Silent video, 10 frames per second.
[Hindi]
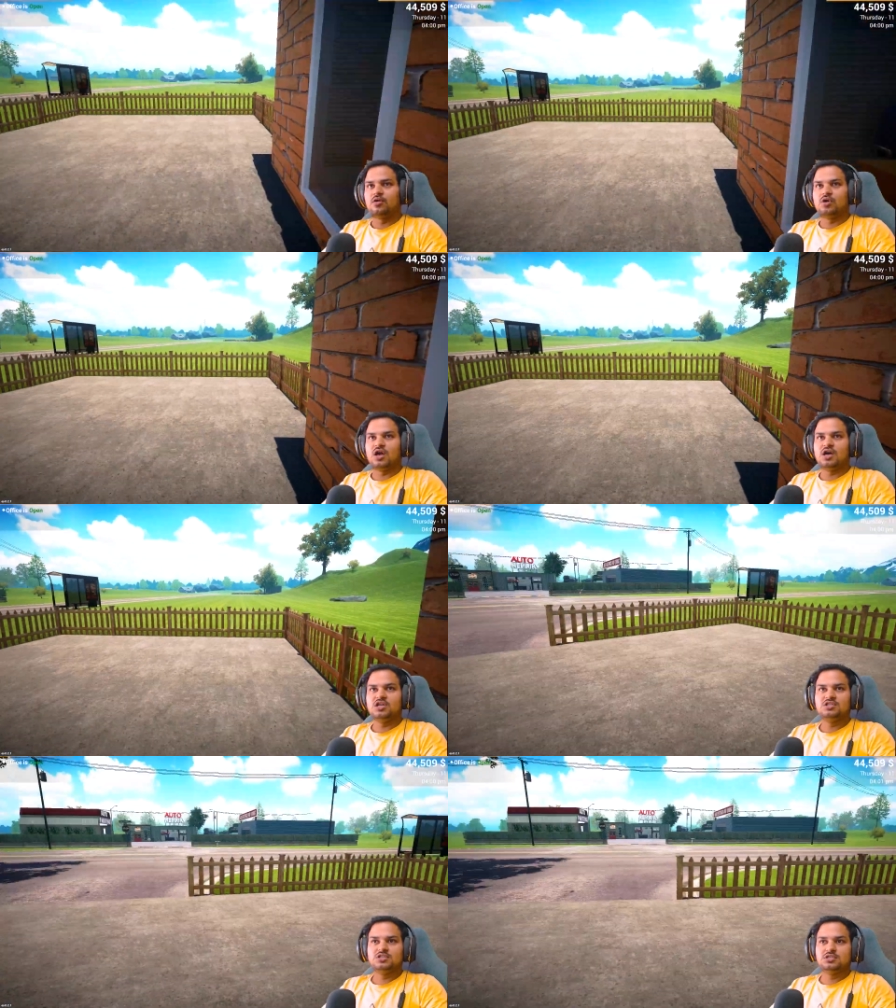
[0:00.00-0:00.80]
और
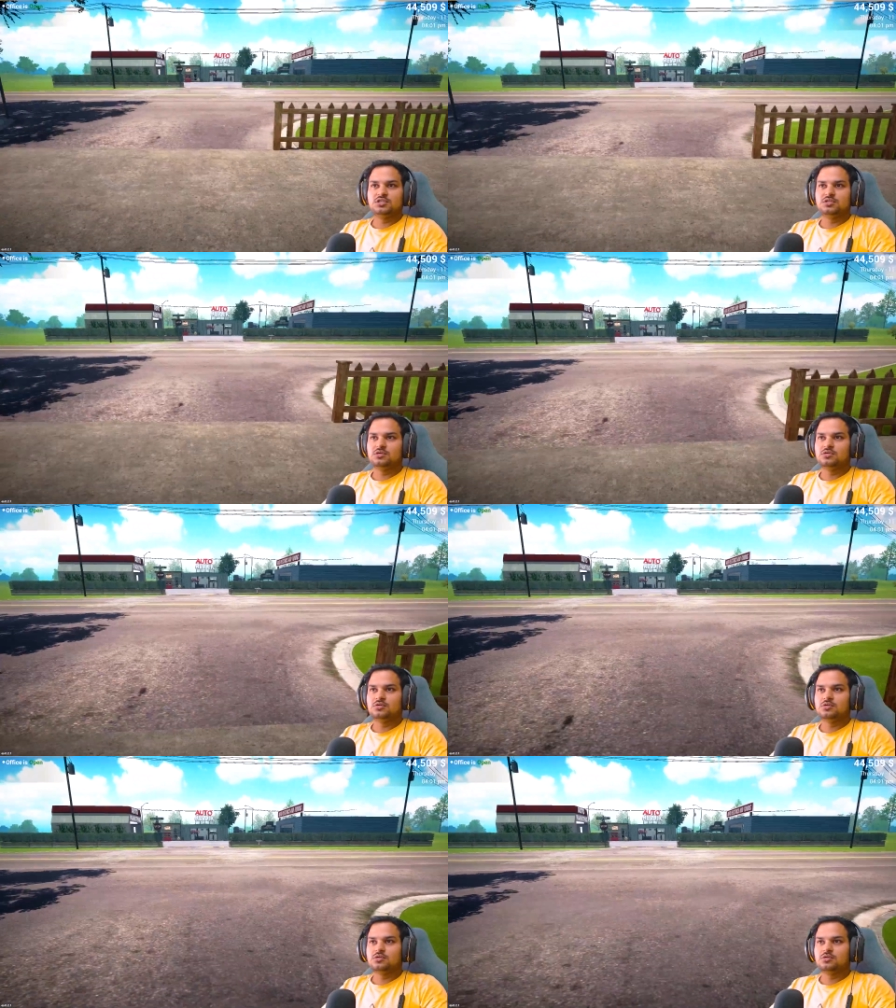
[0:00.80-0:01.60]
आज आ,
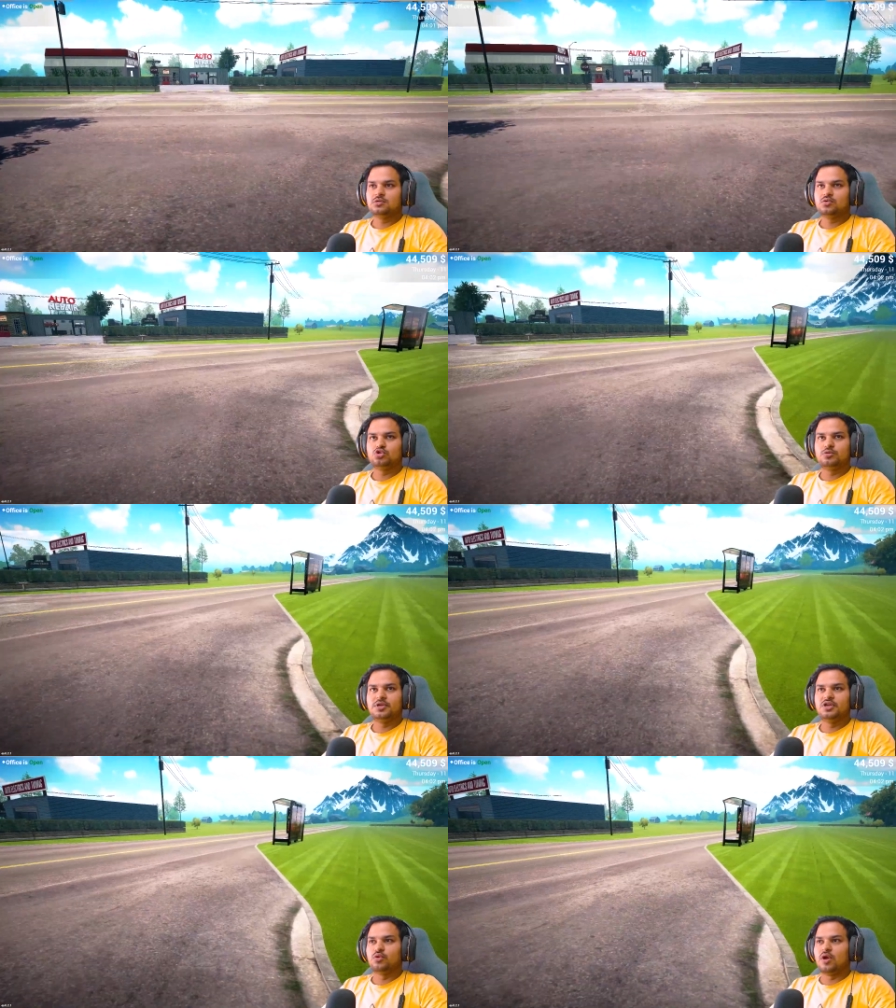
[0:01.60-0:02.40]
कुछ
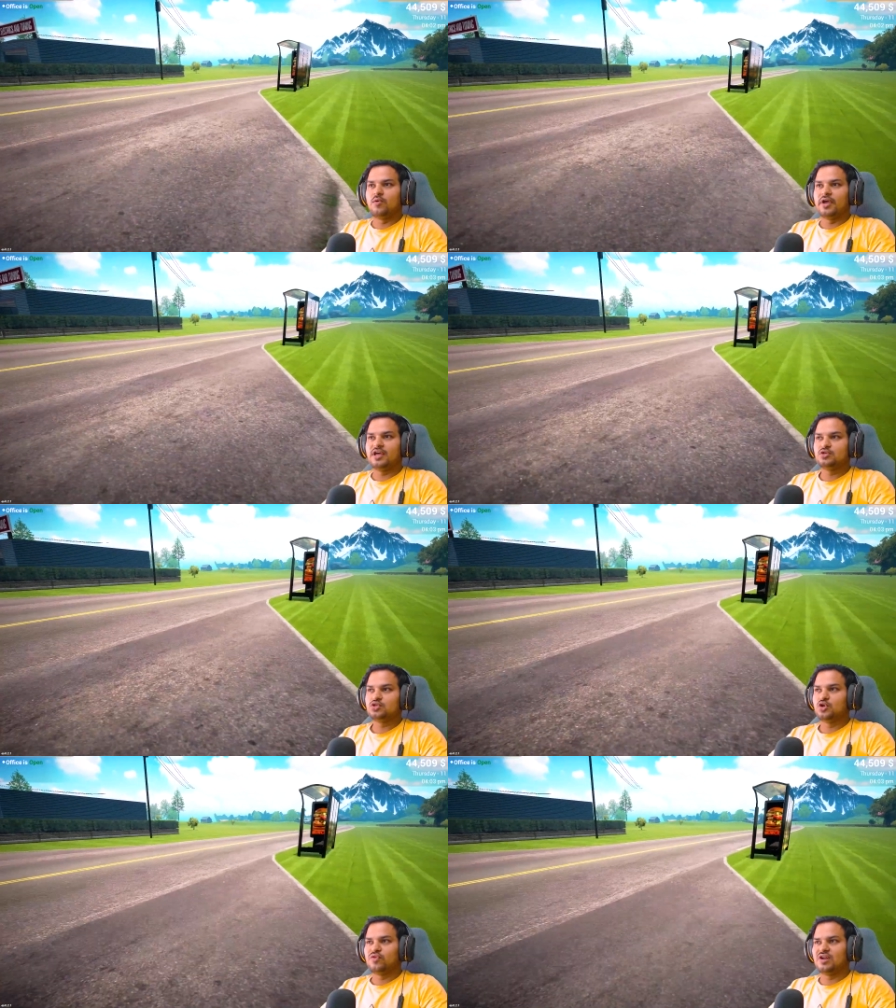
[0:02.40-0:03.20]
भी नहीं खुला हुआ है क्या तो
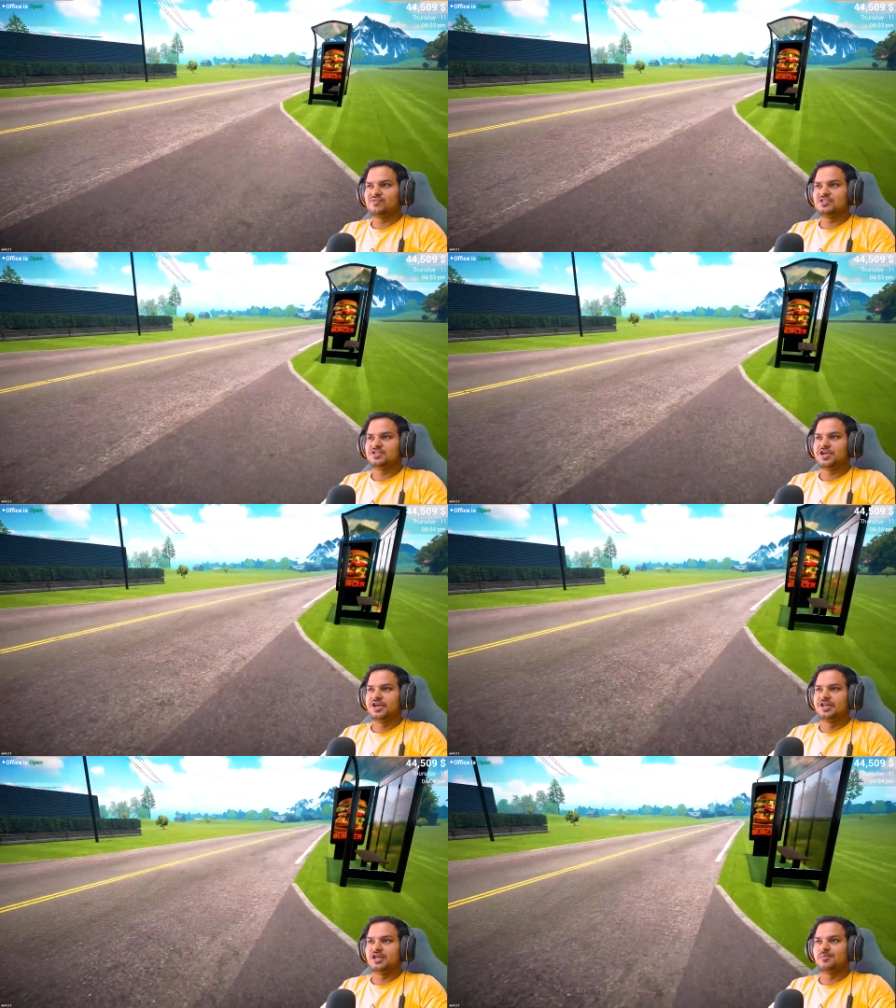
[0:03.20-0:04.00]
चलो फटाफट से देख
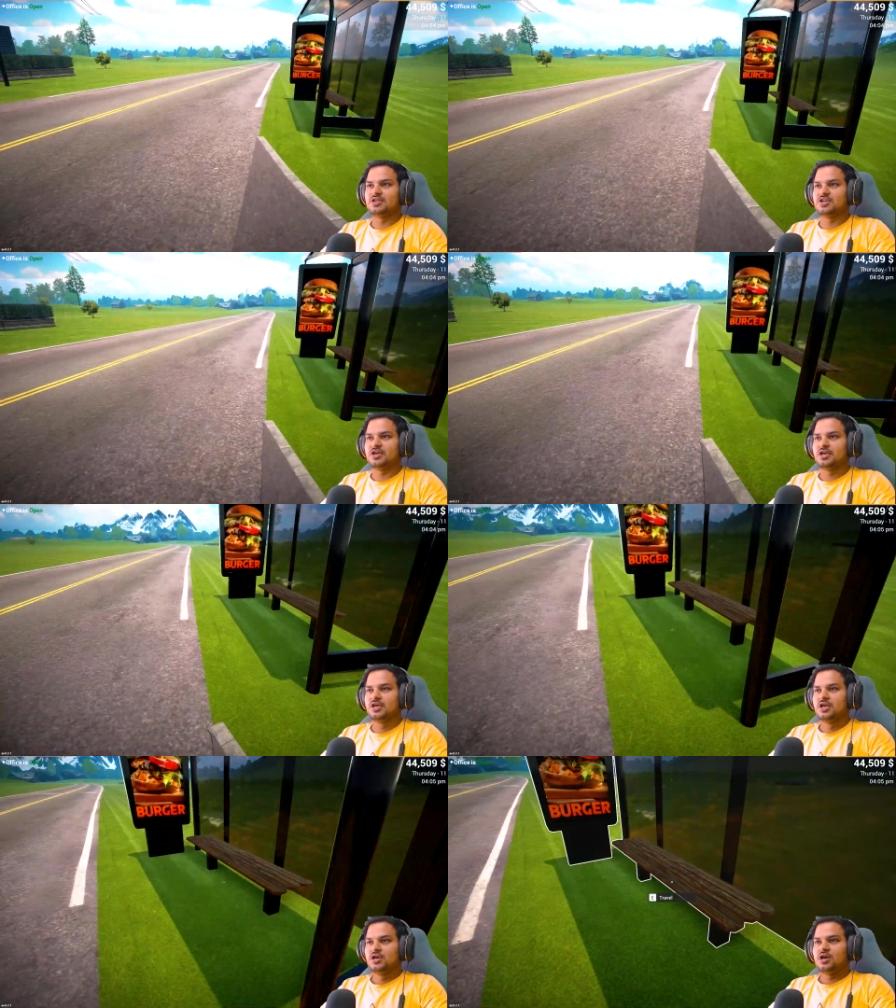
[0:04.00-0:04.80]
लेते हैं एक बार चल के
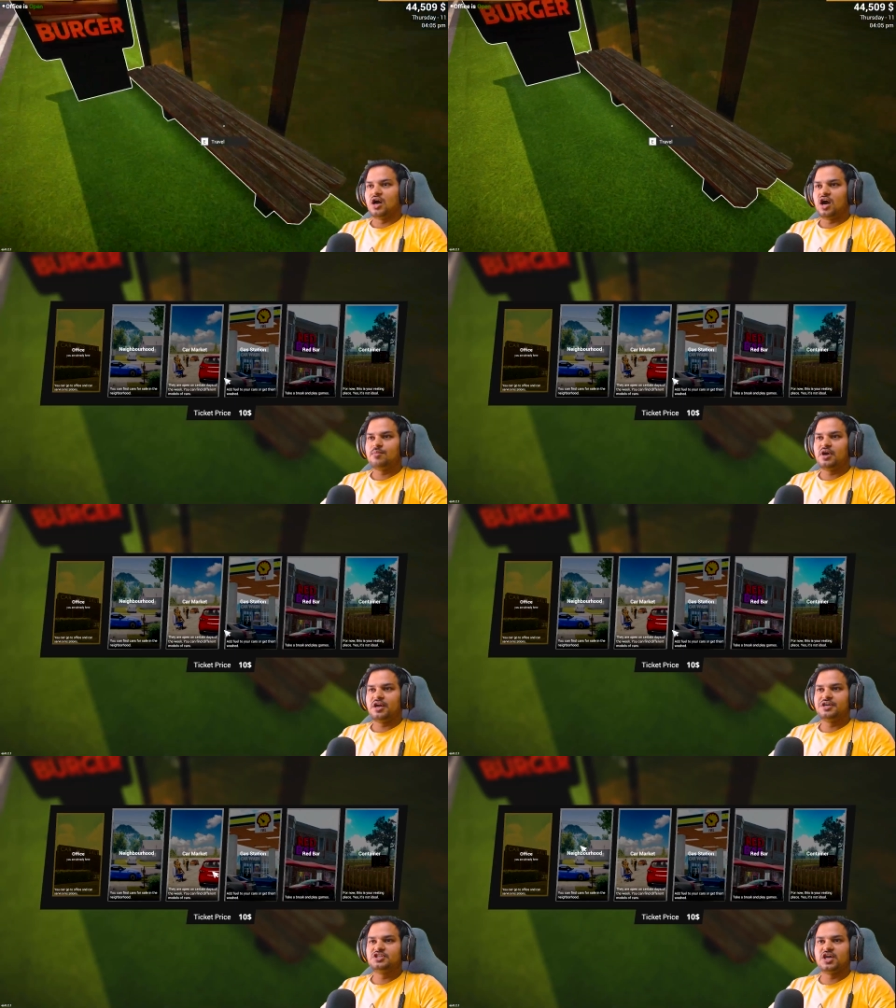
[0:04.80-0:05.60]
कार
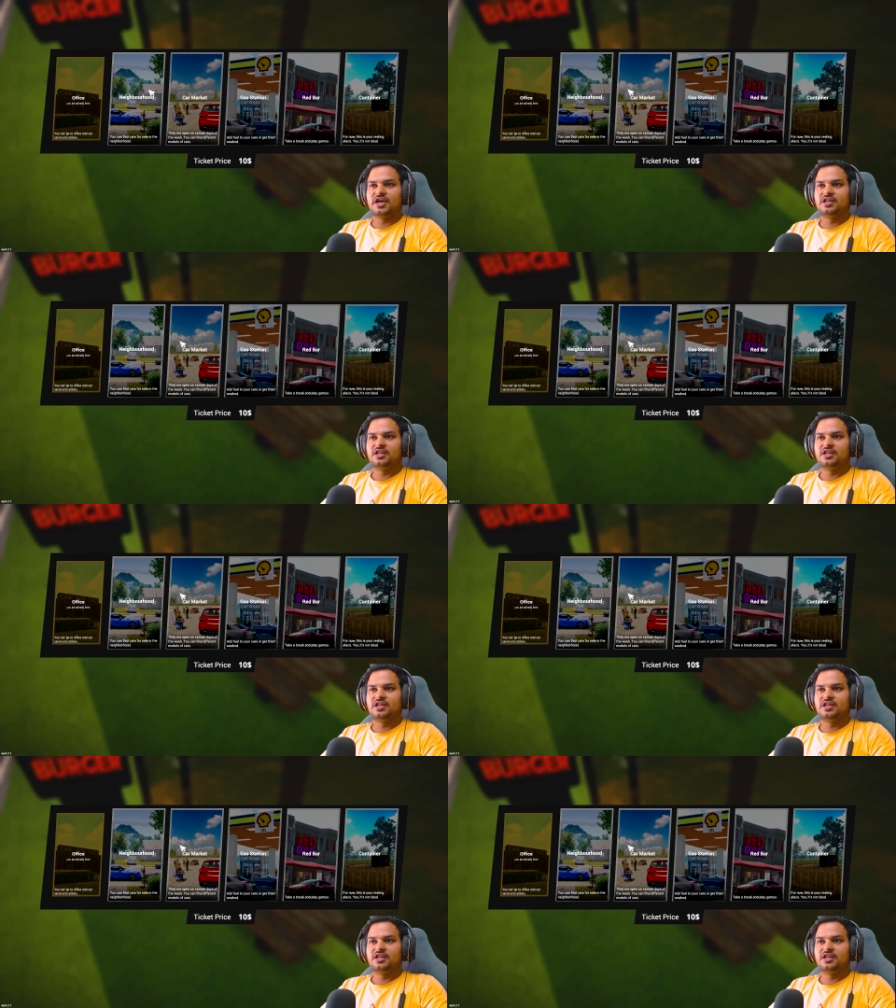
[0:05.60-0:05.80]
मार्केट शायद